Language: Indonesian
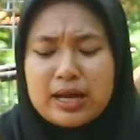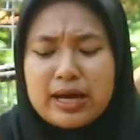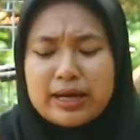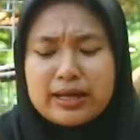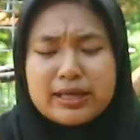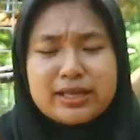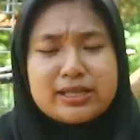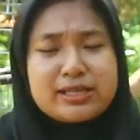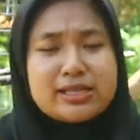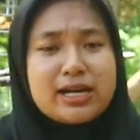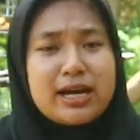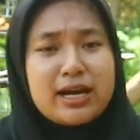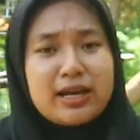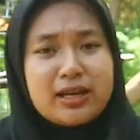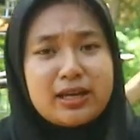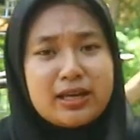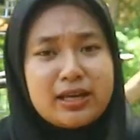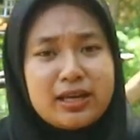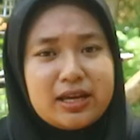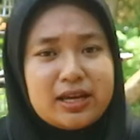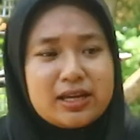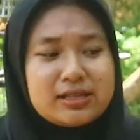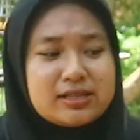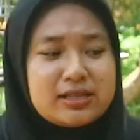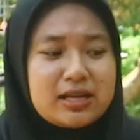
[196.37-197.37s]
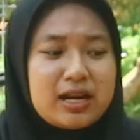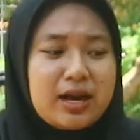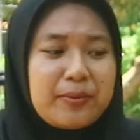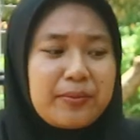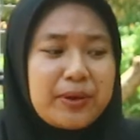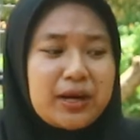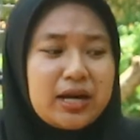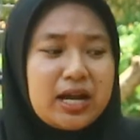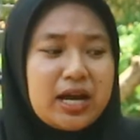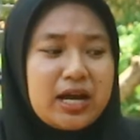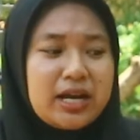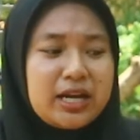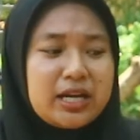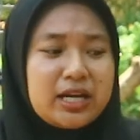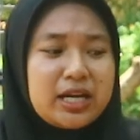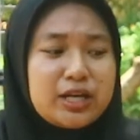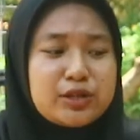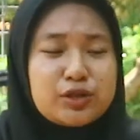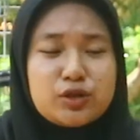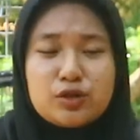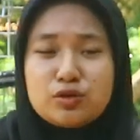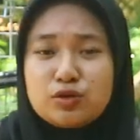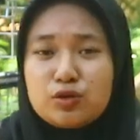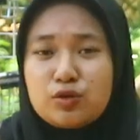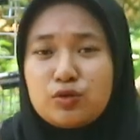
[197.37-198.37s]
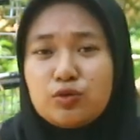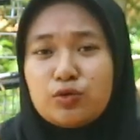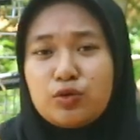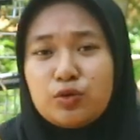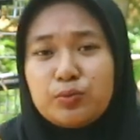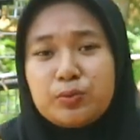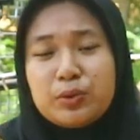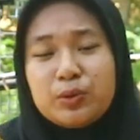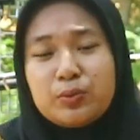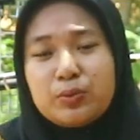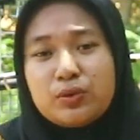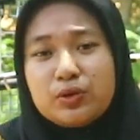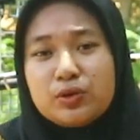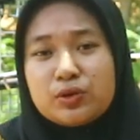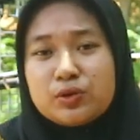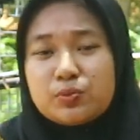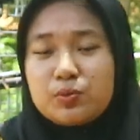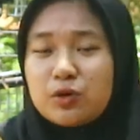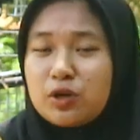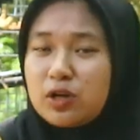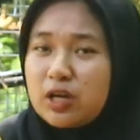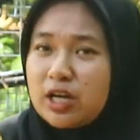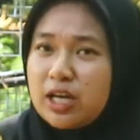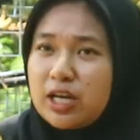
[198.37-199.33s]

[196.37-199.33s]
lagi cari ya senapan angin yang cocok untuk berburu small